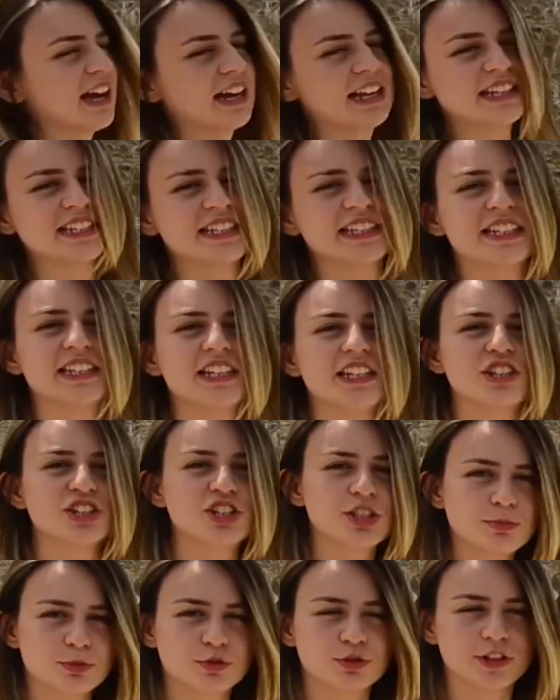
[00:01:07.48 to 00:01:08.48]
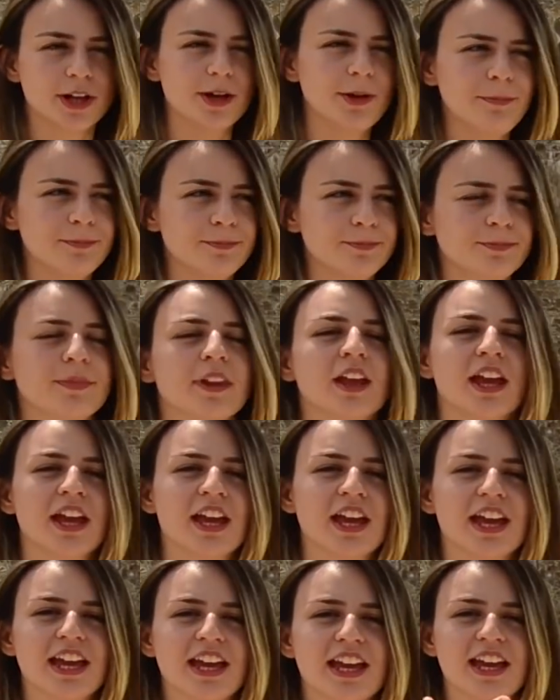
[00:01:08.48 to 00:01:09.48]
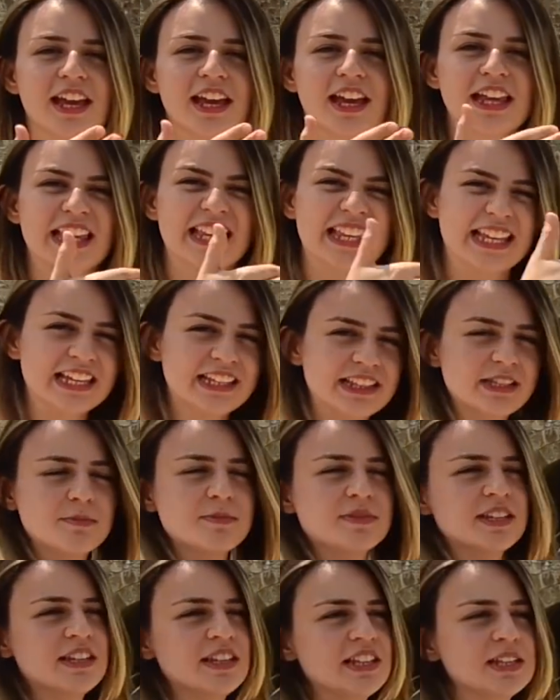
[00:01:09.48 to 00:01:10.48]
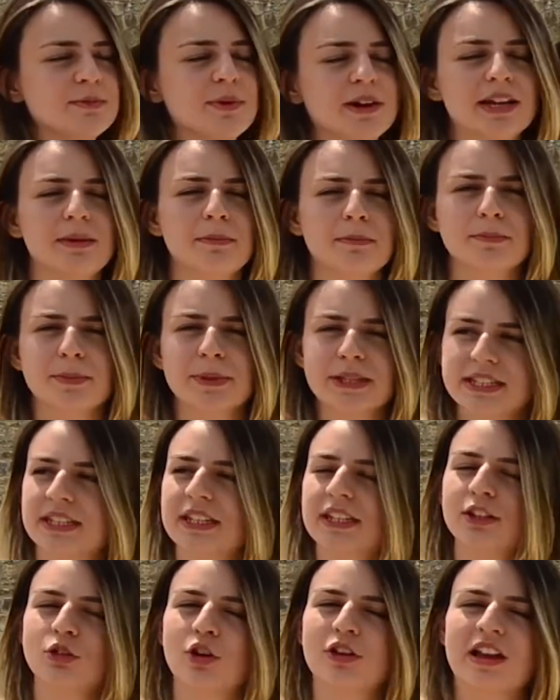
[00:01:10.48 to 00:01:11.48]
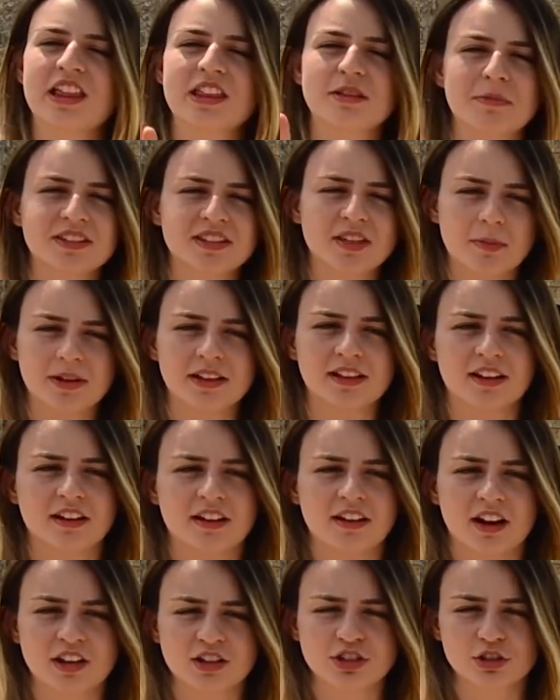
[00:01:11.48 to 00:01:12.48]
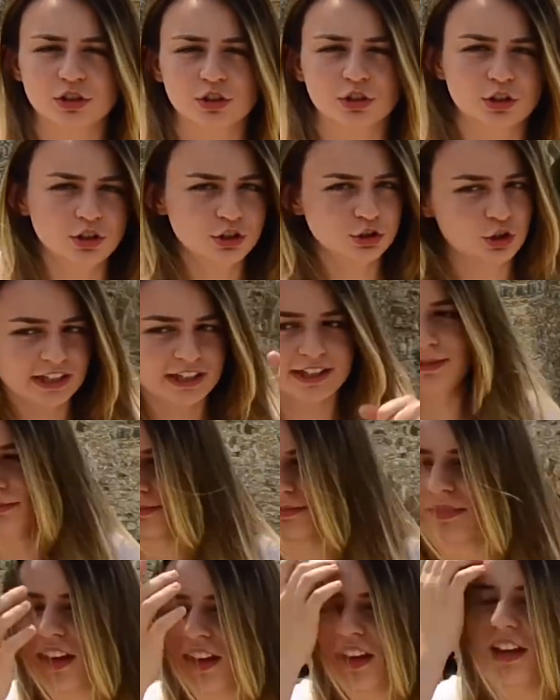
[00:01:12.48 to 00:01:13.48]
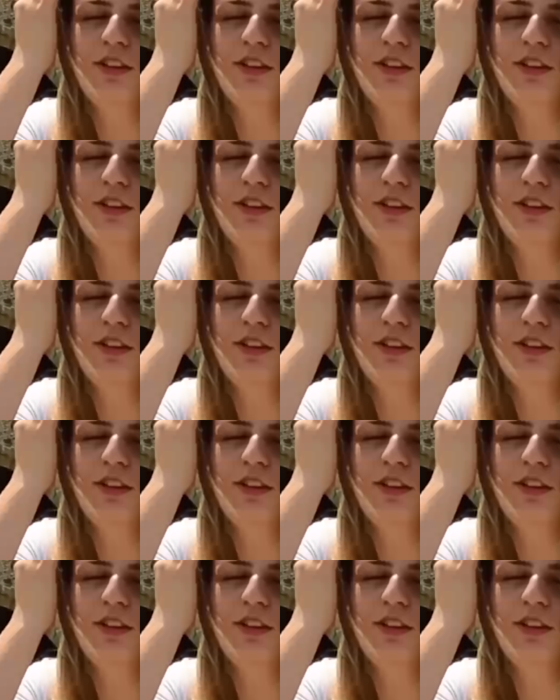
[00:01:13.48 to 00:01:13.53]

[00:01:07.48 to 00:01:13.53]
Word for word: Kalesi'nin girişi burada. Ee, girdiğimizden itibaren bizi yönlendirme tabelaları karşılıyor. Şöyle gidelim.